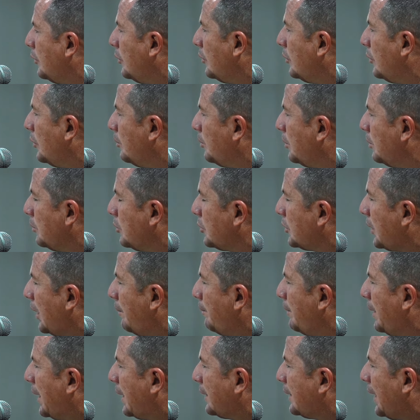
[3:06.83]
No, no podemos
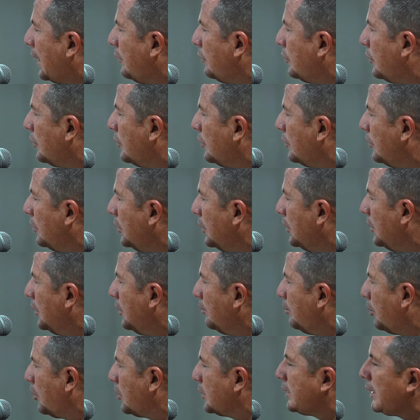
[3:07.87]
cambiar tanto
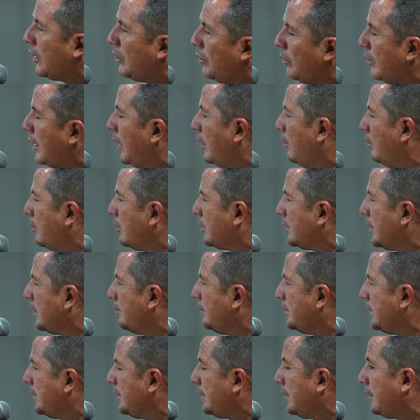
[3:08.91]
por ser local o por ser
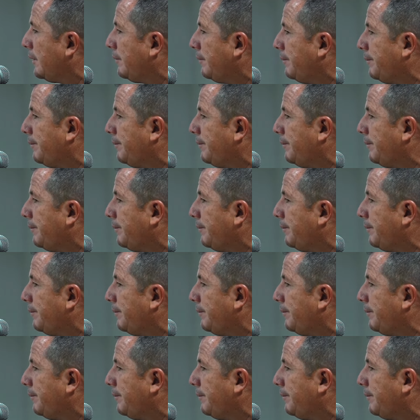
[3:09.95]
visita.